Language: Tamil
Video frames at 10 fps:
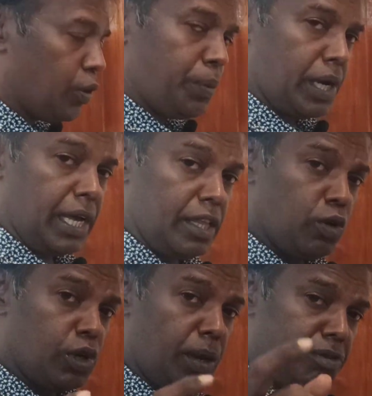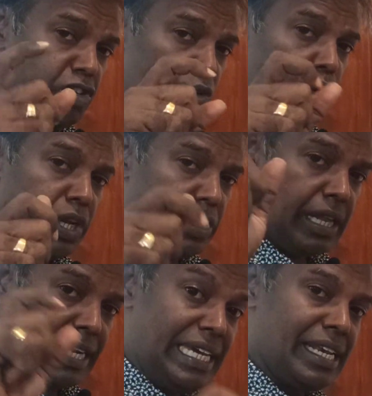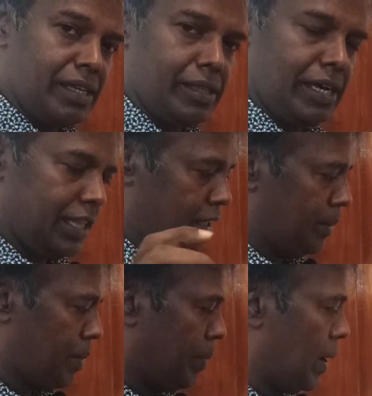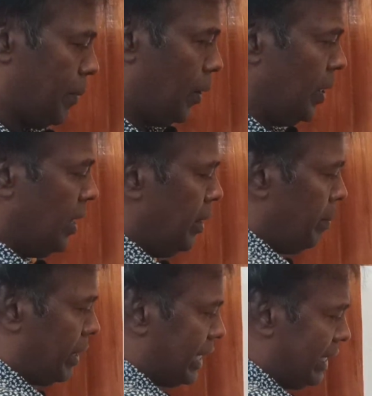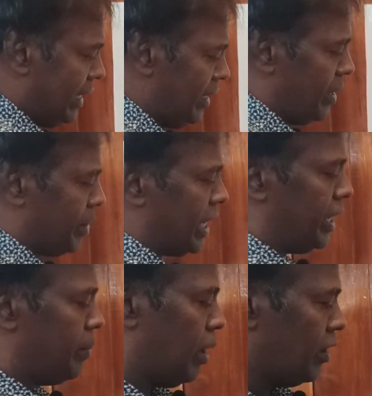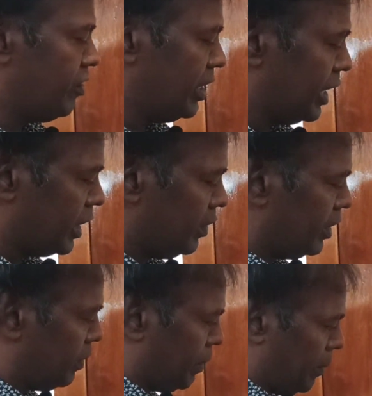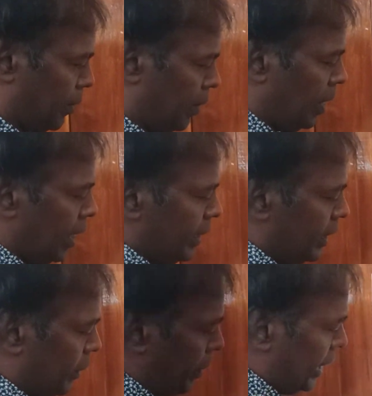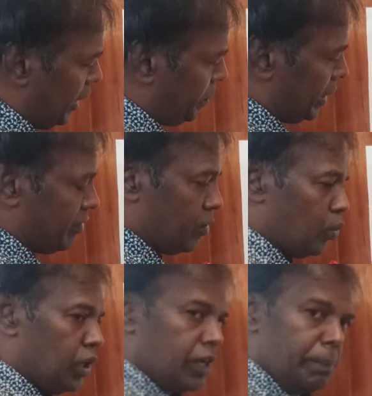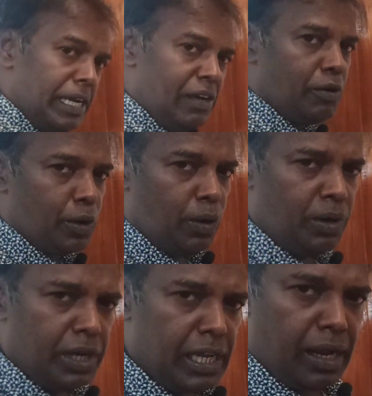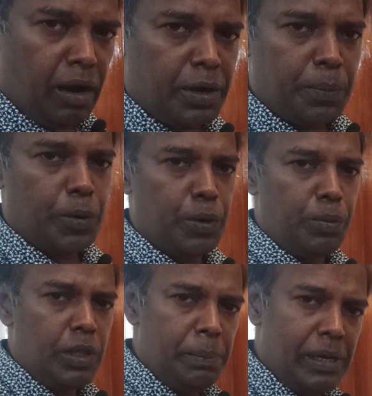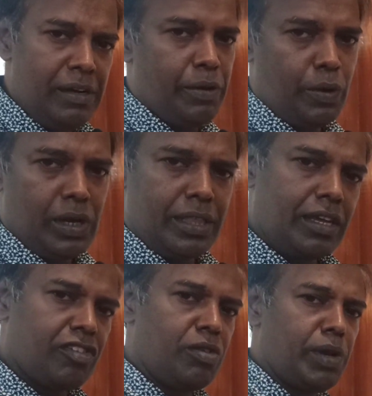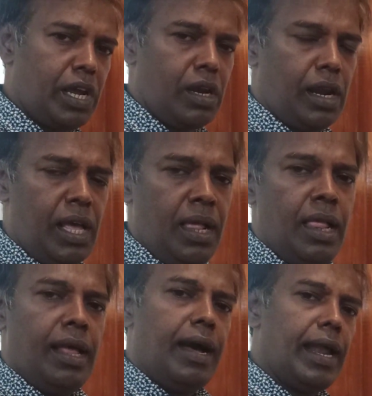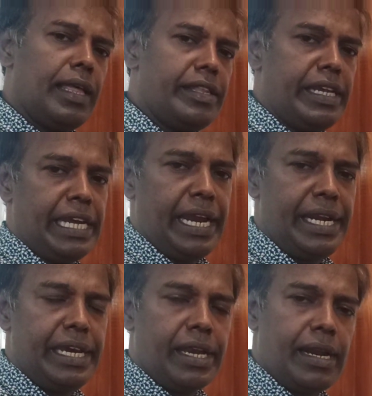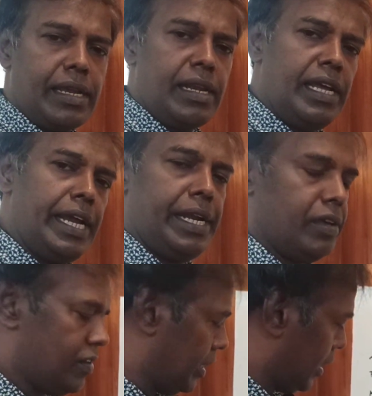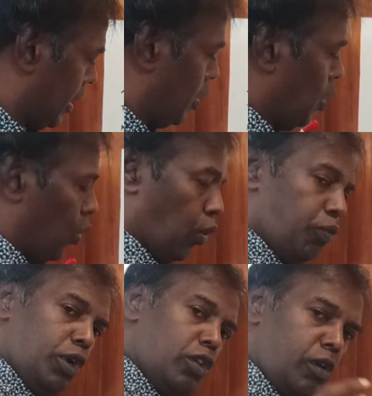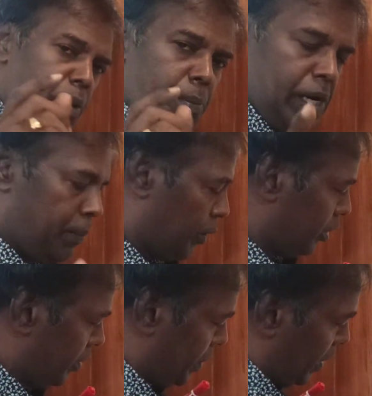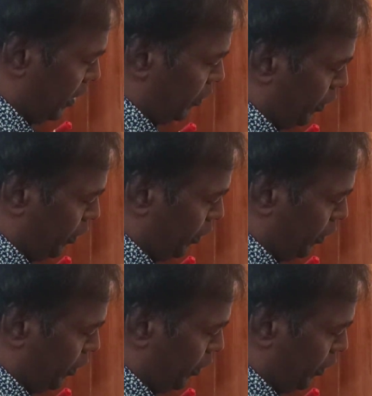கொடுப்பாங்க அது ஒரு கமிஷன் ஒன்று தனியாக இருக்குது அதை நம்ம பார்ப்போம் பட் இதில் நமக்கு என்ன மார்ஜின் கிடைக்குங்கிறத பார்ப்போம் இந்த பையர் ப்ரைஸ் உங்களுக்கு பில் வரும் நீங்கள் ஆர்டர் போடும்போது பில் வரும் அது கஸ்டமராக இருக்கலாம் அல்லது நீங்கள் ஏடிஆராக இருக்கலாம் ஏடிஎஸ்ஸாக இருக்கலாம் ஒவ்வொருத்தருக்குமே பில் போட்டு தான் ப்ராடக்ட்